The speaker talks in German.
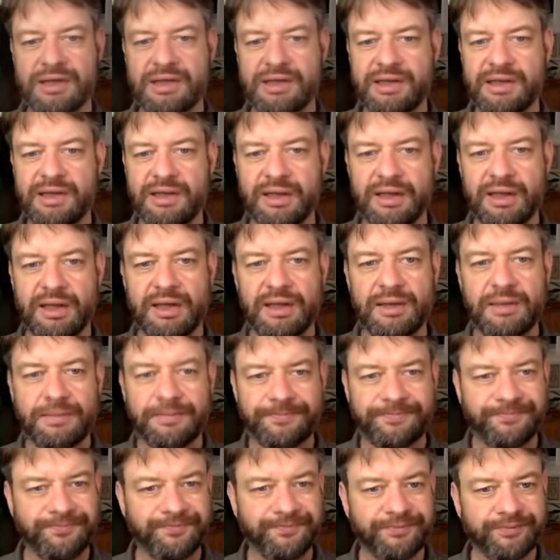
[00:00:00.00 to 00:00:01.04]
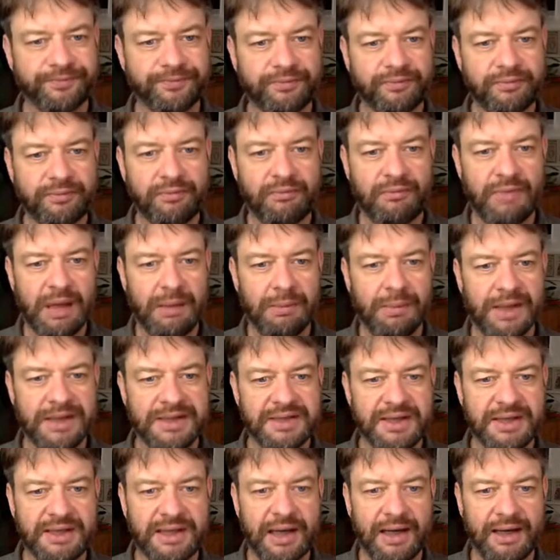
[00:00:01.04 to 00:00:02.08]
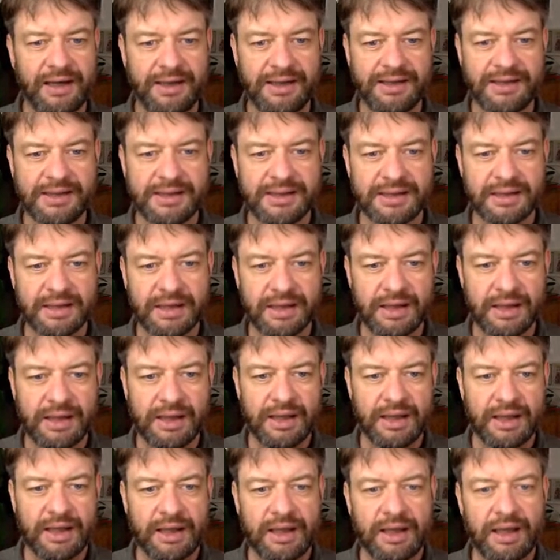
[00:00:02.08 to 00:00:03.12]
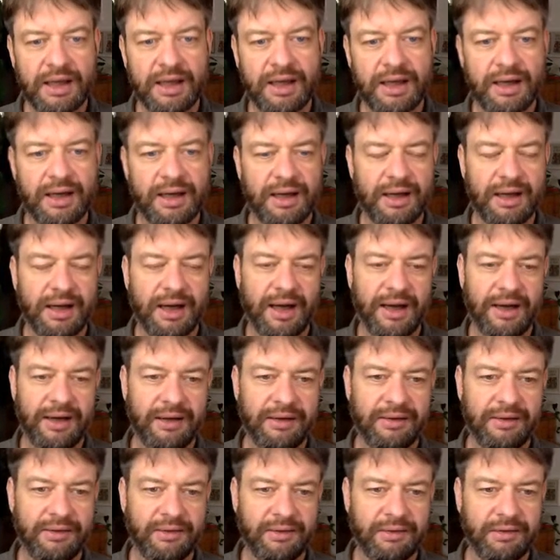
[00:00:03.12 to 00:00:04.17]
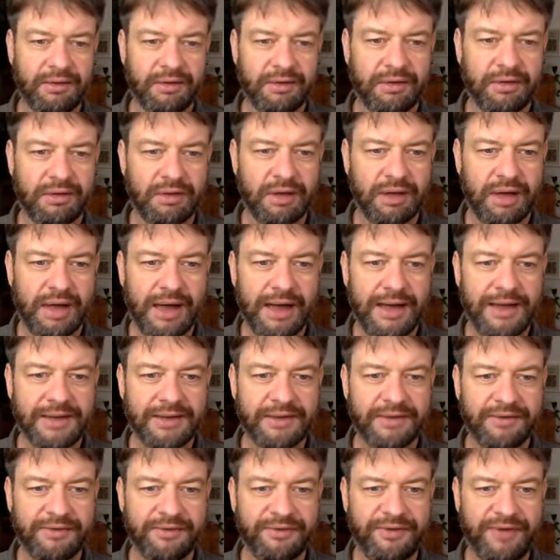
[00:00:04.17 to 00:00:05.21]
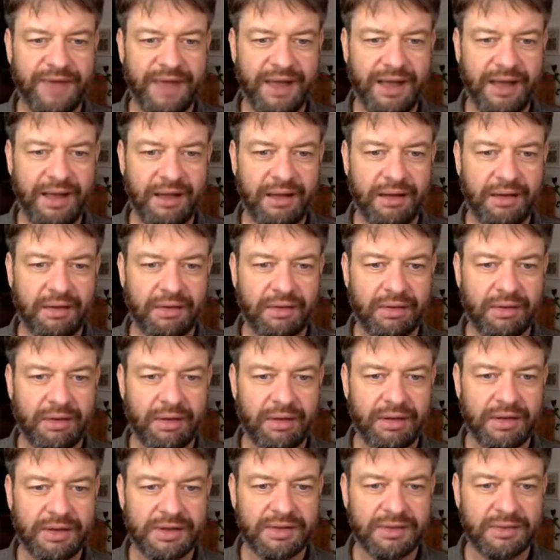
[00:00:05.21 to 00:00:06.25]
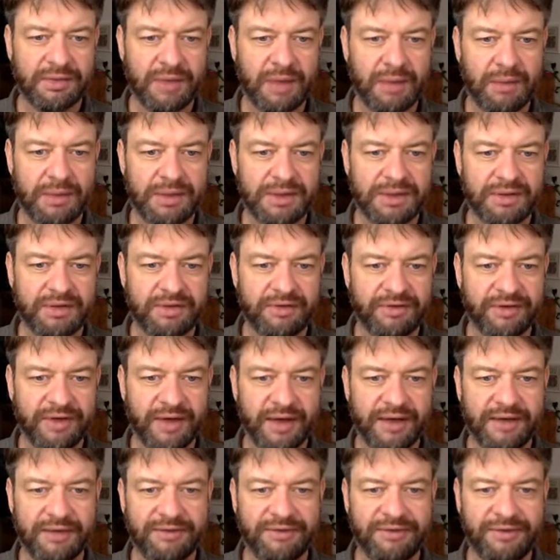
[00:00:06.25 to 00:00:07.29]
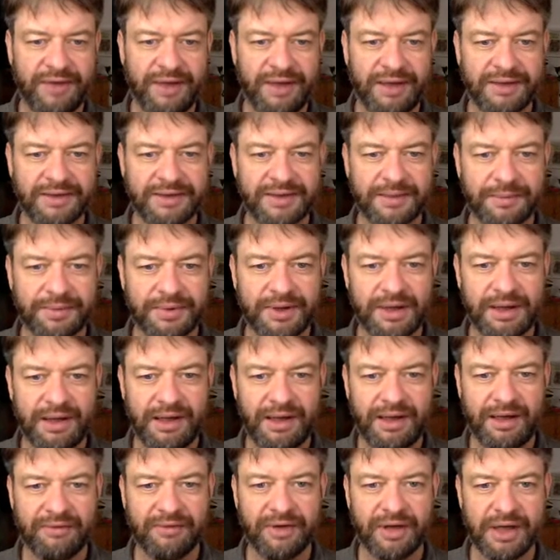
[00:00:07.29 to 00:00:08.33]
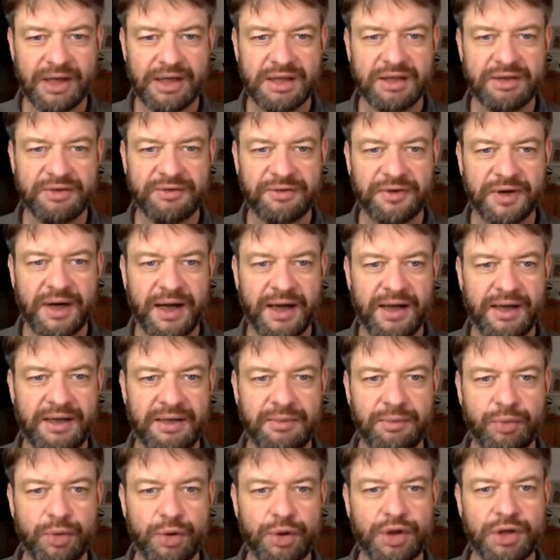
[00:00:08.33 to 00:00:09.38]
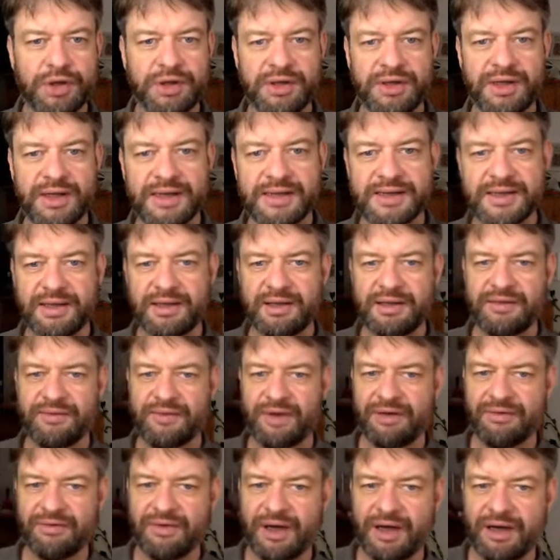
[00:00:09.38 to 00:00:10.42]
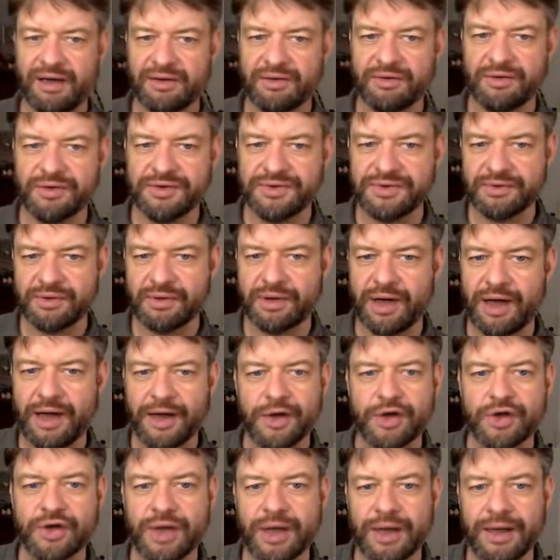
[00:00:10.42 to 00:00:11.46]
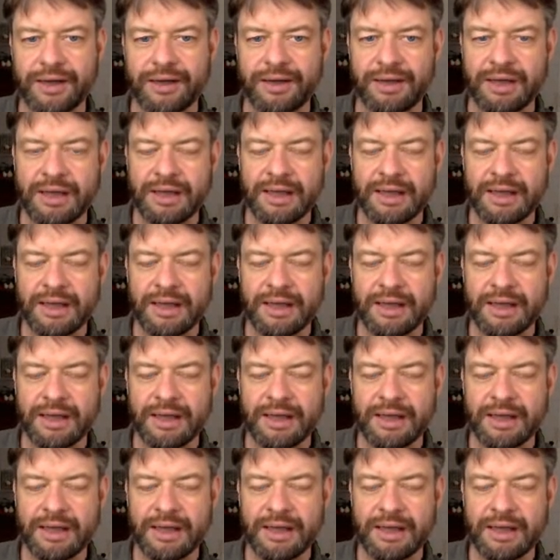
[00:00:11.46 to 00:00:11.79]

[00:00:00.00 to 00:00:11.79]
hier hin. Man sieht da links äh, einen alten Weg, den ich so mal ein bisschen freigefegt habe, den legen wir richtig frei. Die Büsche, die da sind, die werden wir alle kurz und klein schneiden